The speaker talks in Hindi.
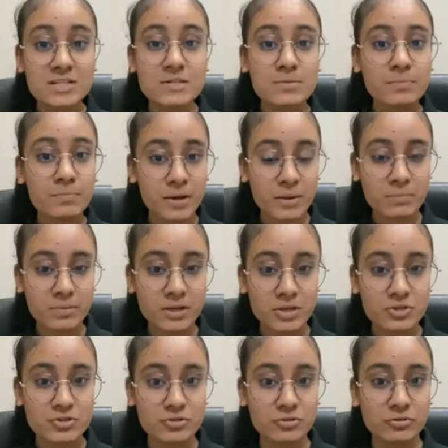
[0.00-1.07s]
इज़
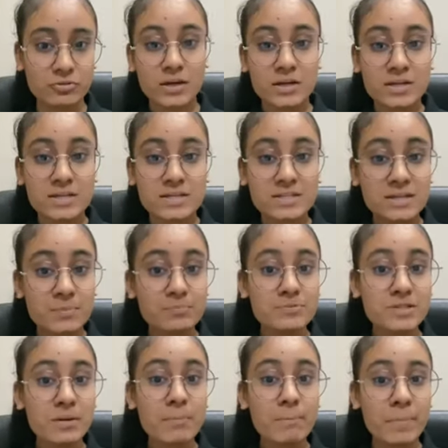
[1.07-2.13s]
प्रेपरेशन
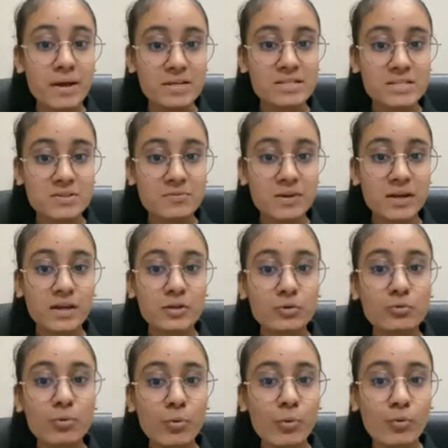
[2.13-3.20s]
सबसे बेस्ट वे
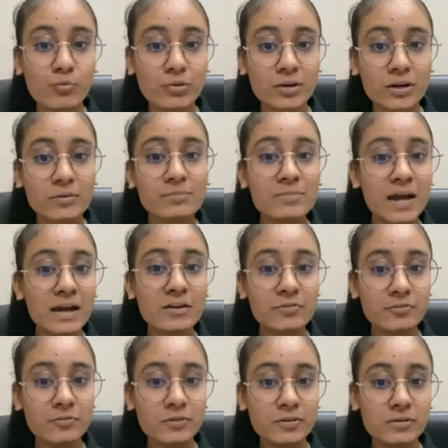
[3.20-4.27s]
टू ओवरकम दैट
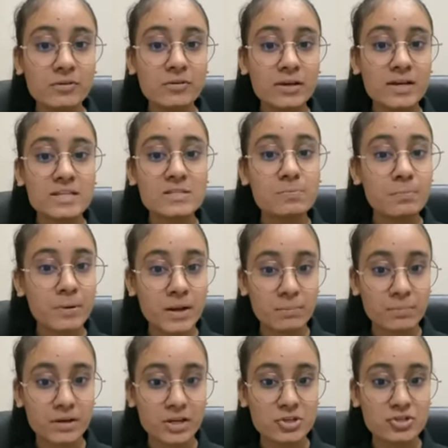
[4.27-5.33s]
फियर इज़
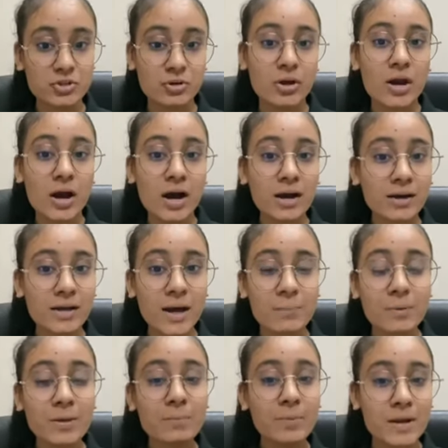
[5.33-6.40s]
प्रेपरेशन अगर
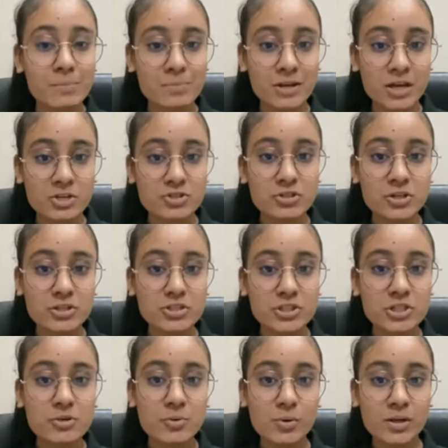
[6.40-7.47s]
आपकी प्रेपरेशन
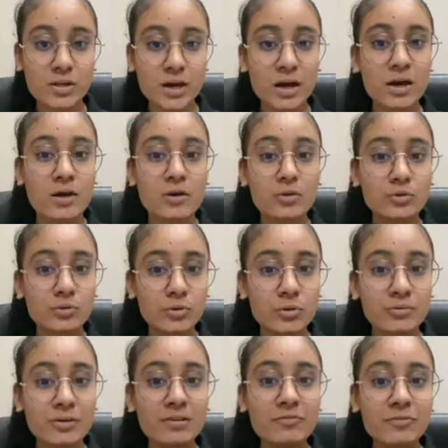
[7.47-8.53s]
अच्छी होगी ना तो
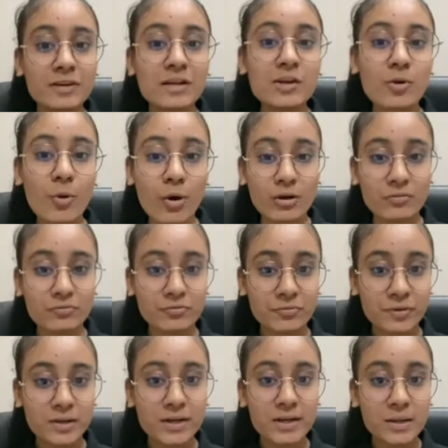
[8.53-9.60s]
यू विल फील
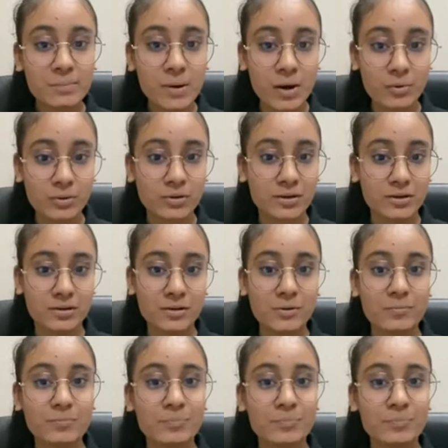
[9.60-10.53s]
कॉन्फिडेंट अबाउट इट